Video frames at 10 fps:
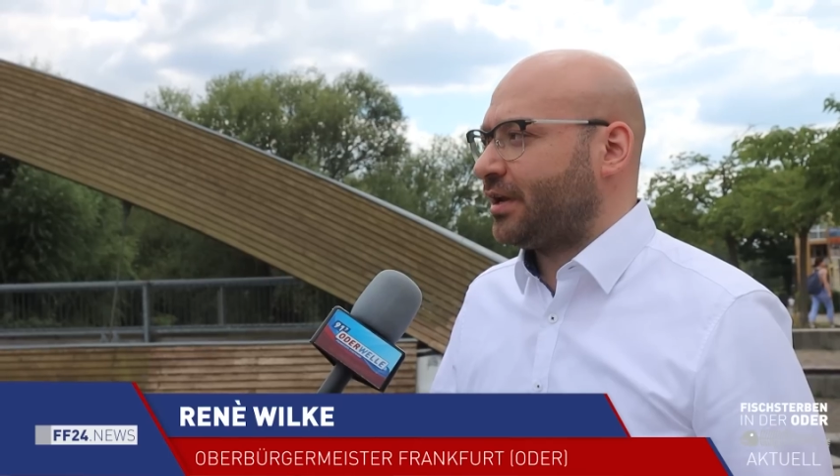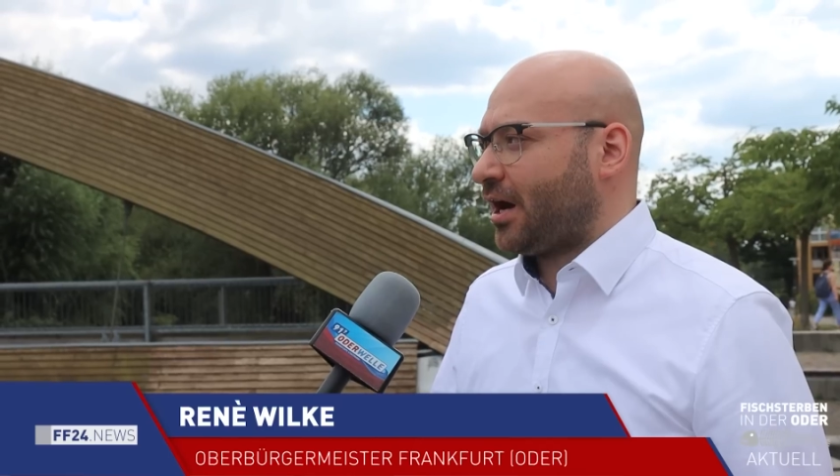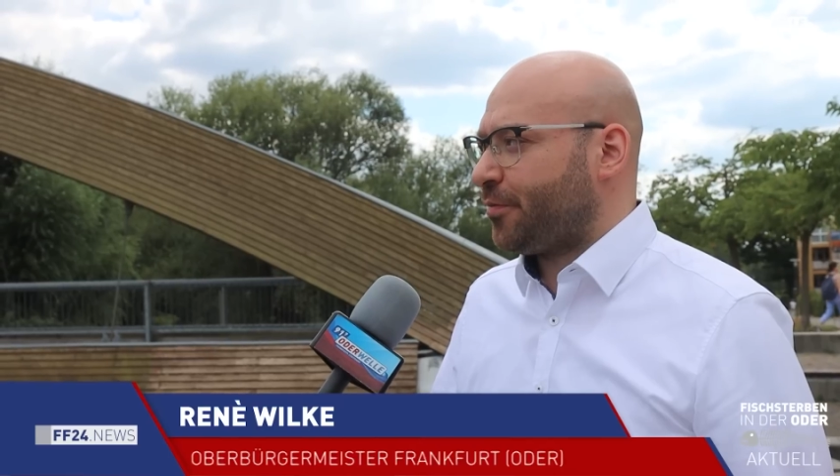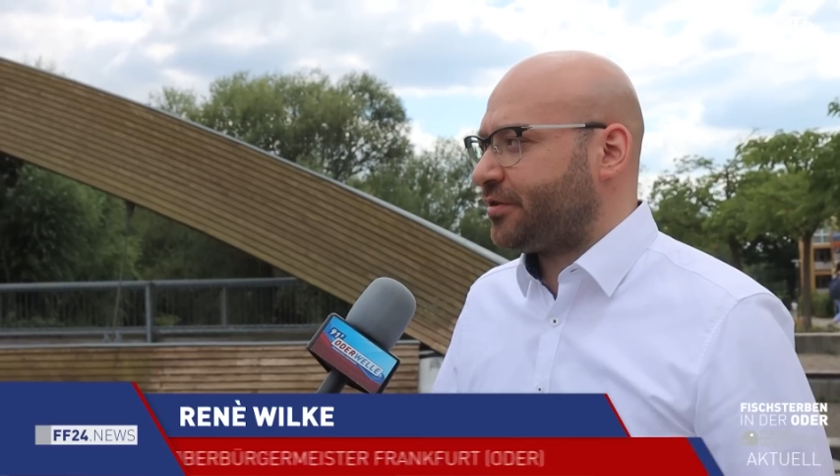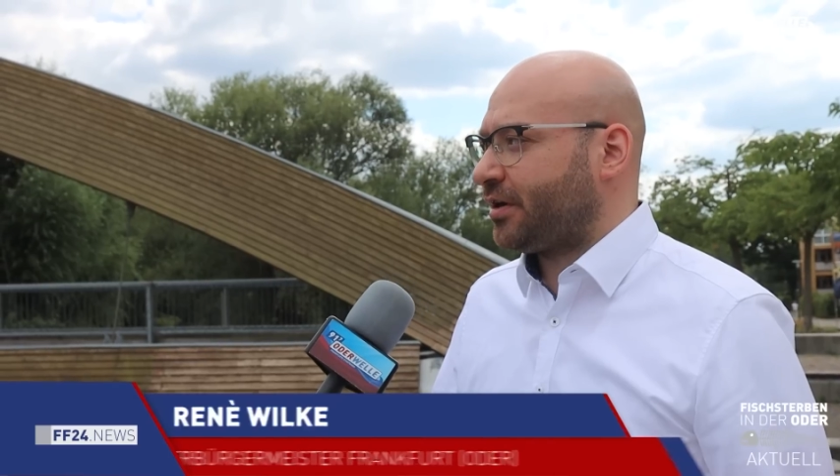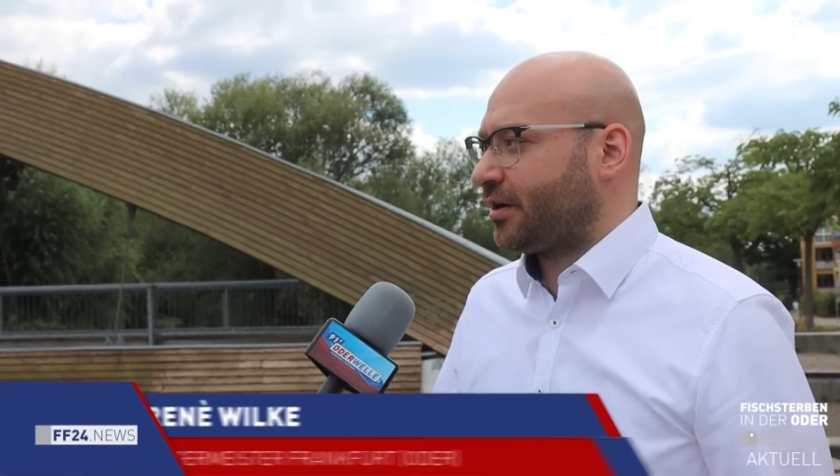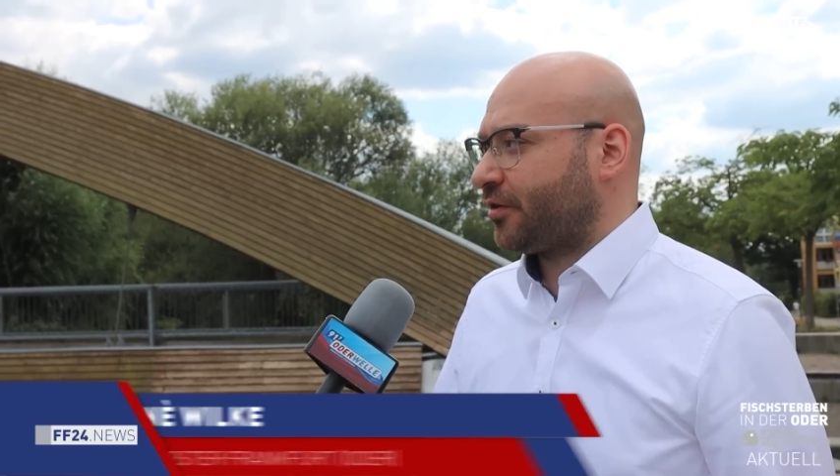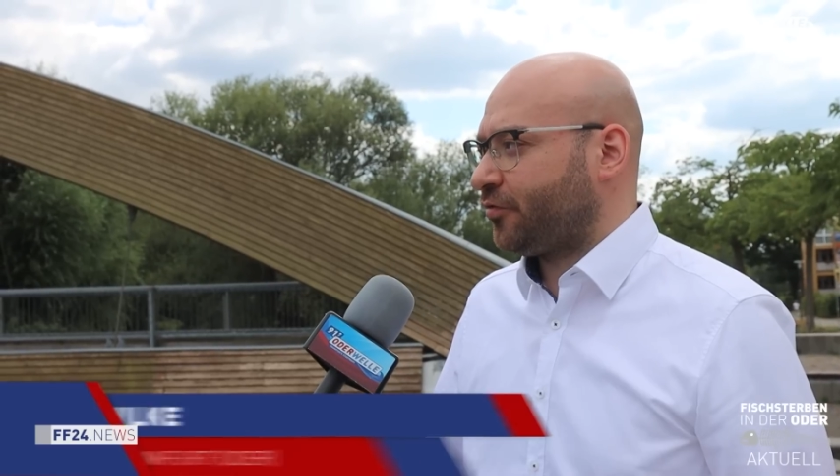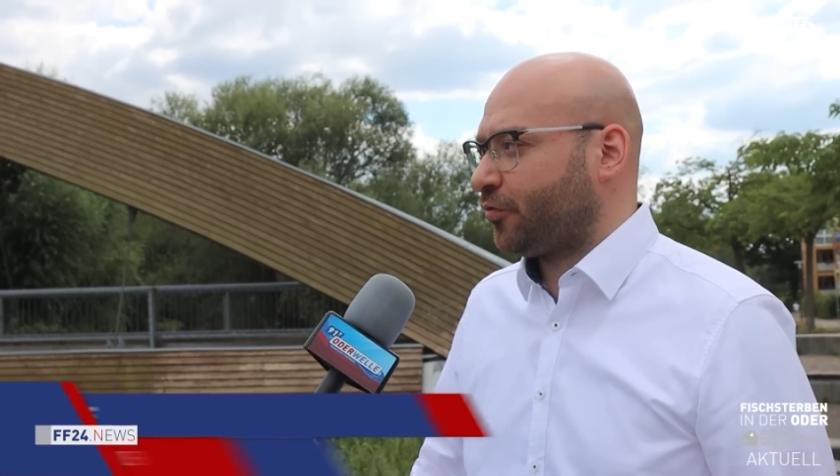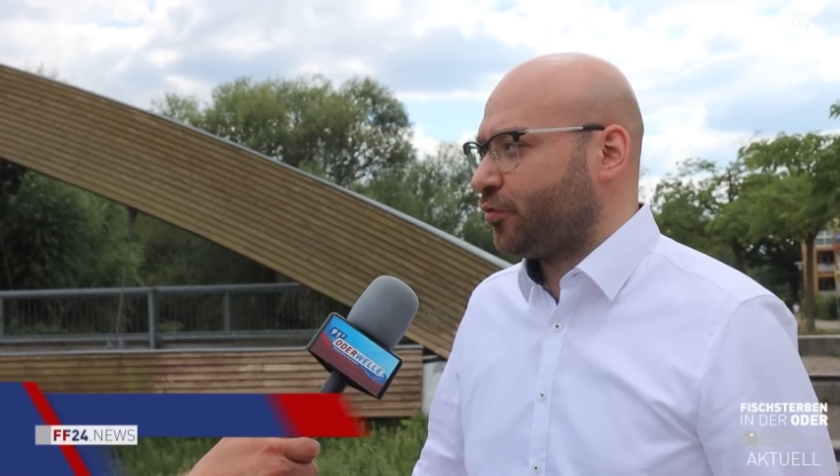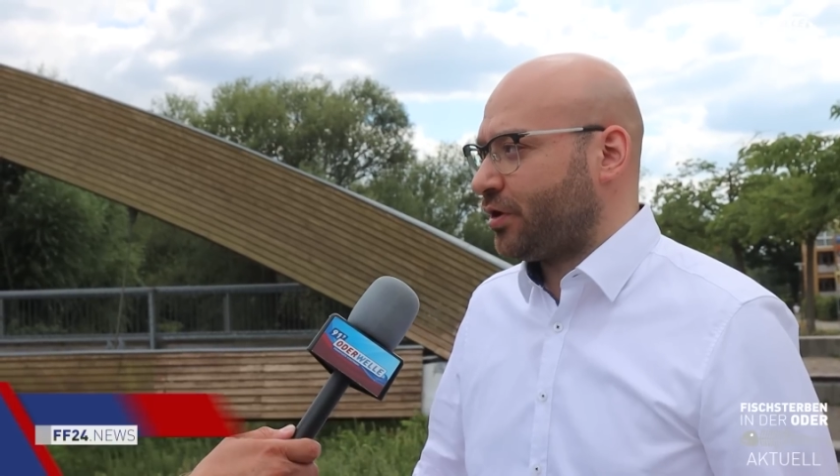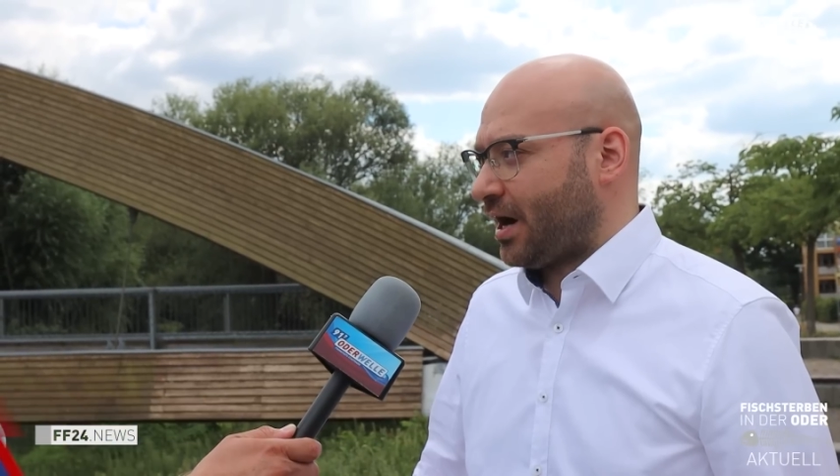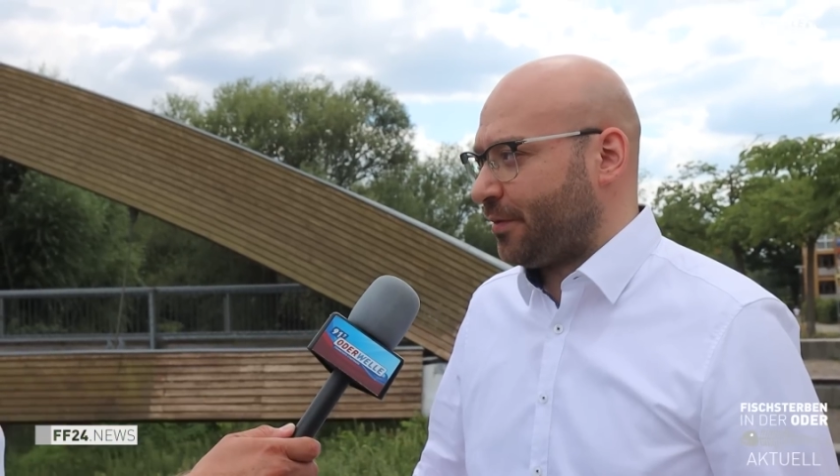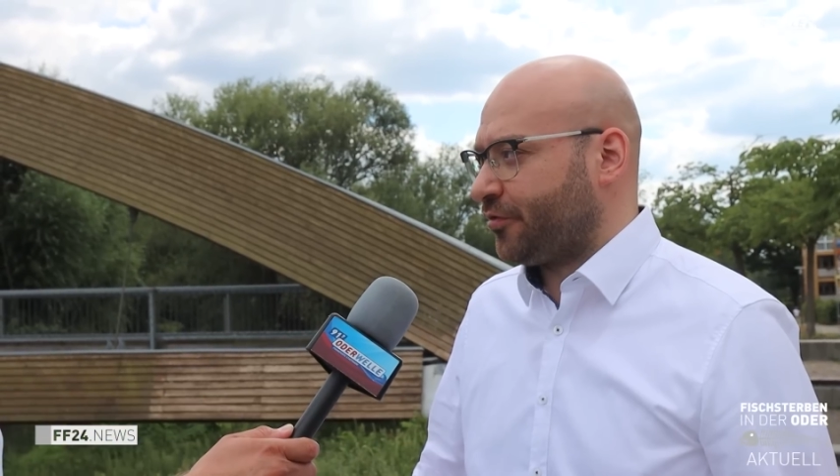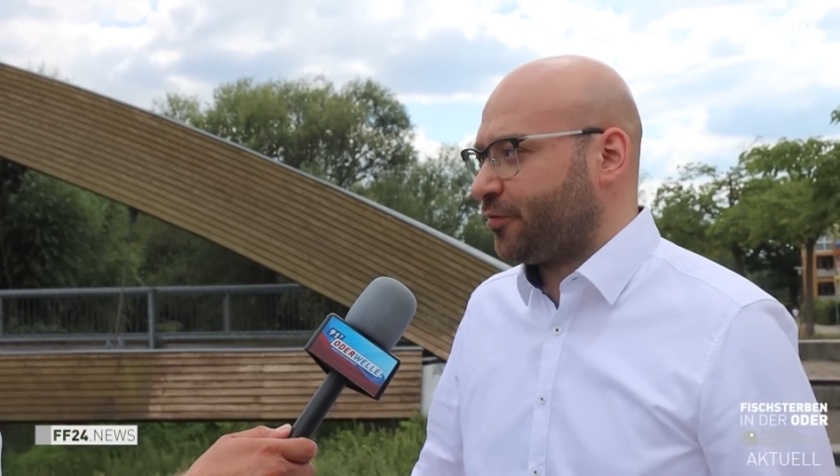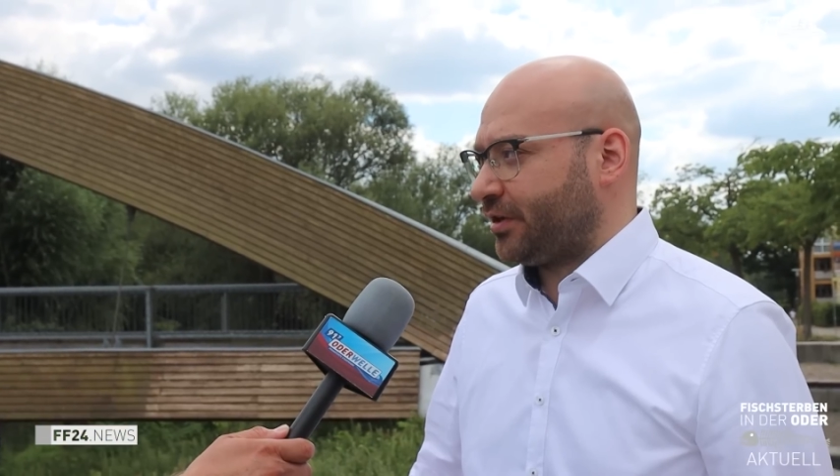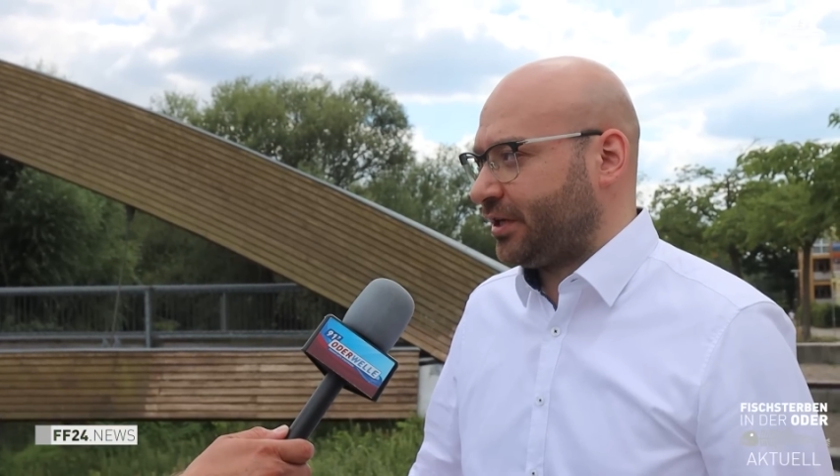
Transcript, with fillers: Nachmittages, frühen Abends mit